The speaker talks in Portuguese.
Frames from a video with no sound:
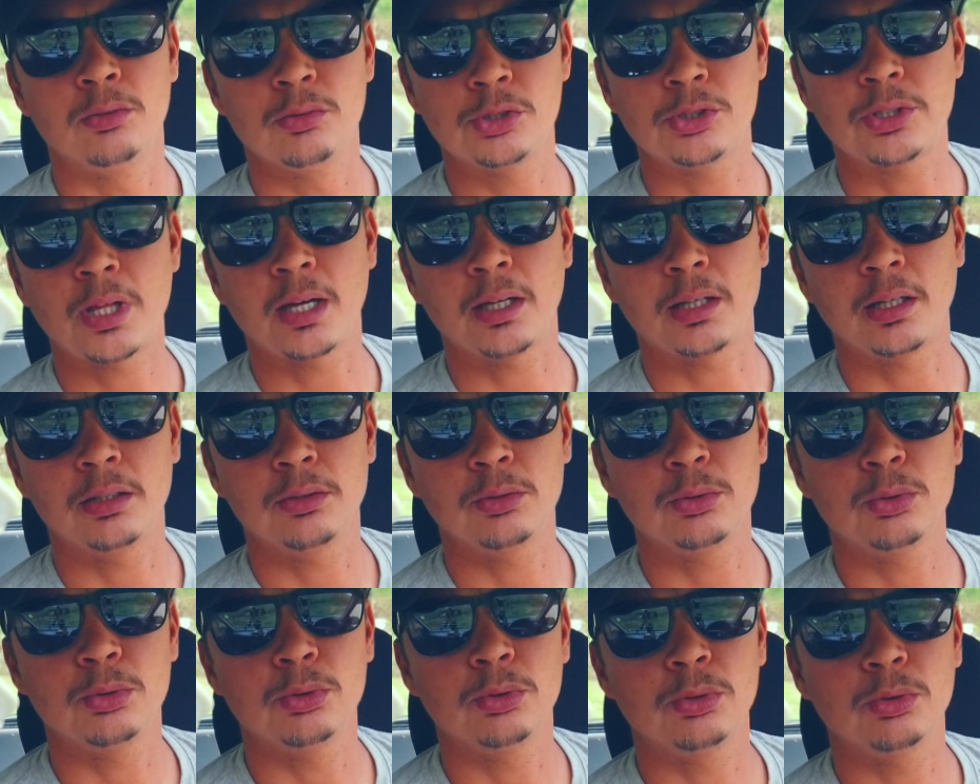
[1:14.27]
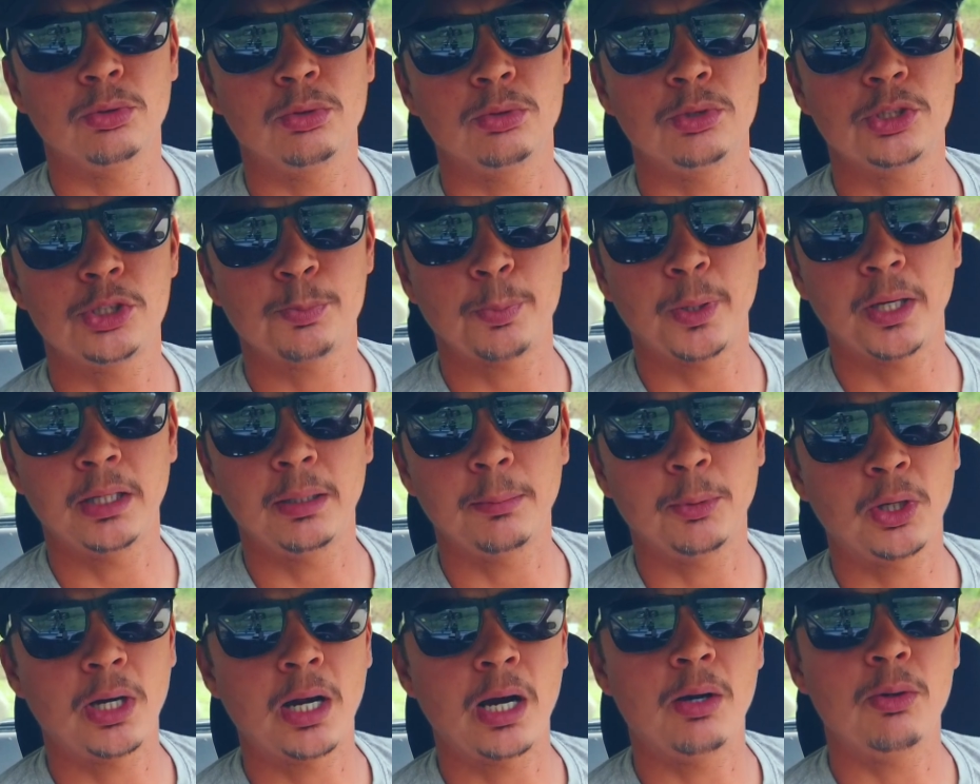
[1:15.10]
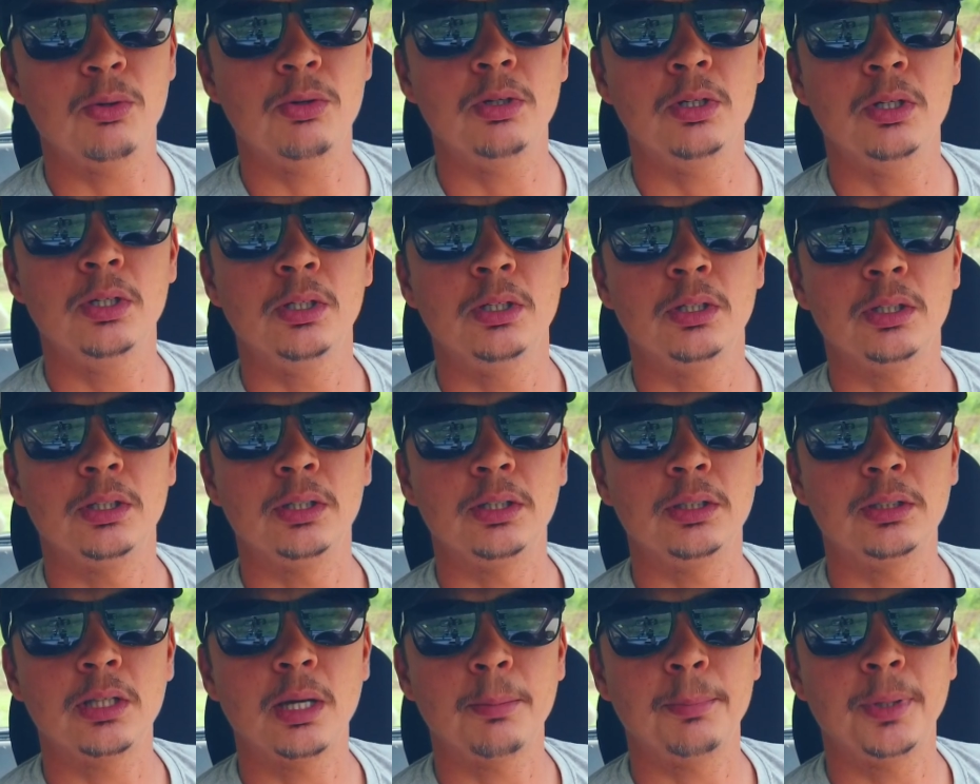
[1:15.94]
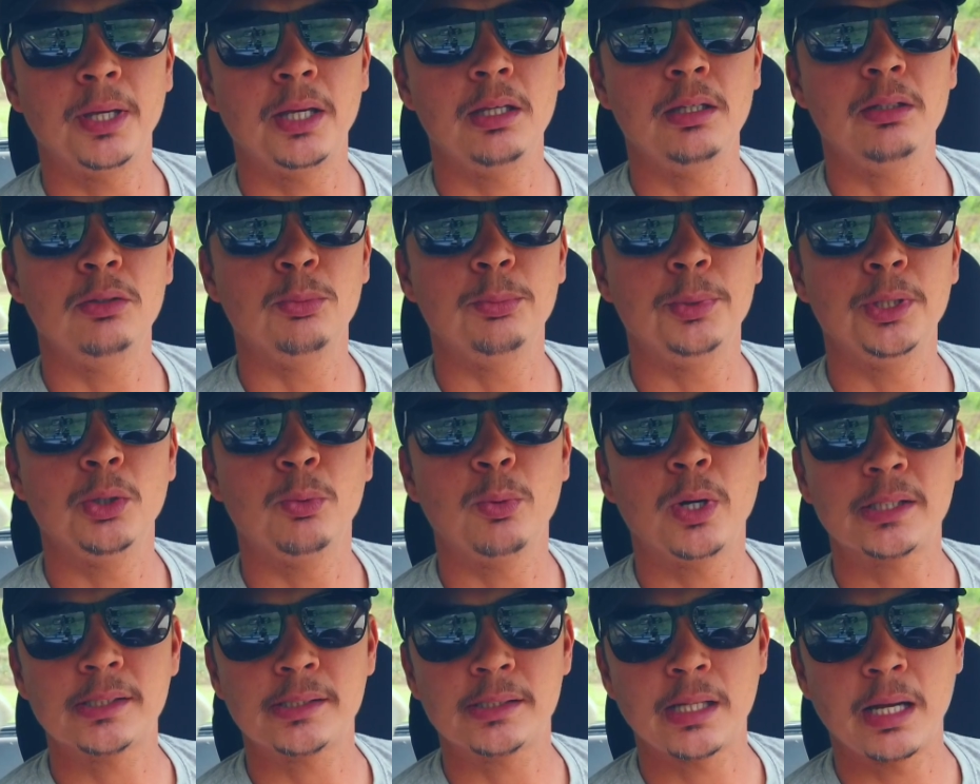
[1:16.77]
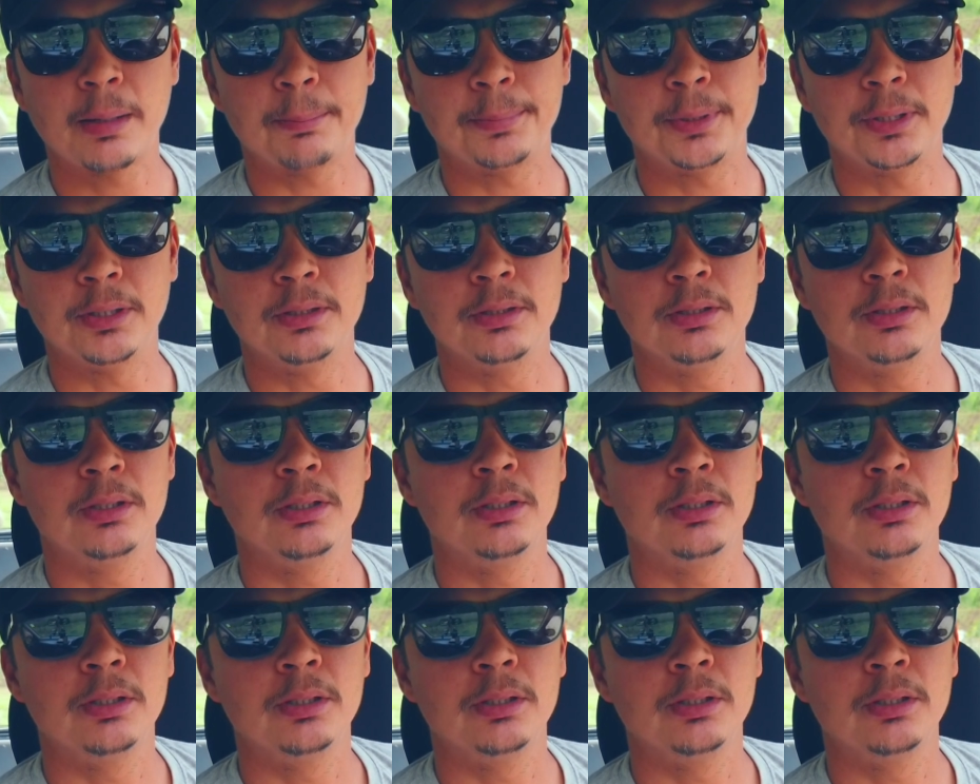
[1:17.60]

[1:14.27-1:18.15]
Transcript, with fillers: No Instagram do Espanha na Moral e também no meu WhatsApp.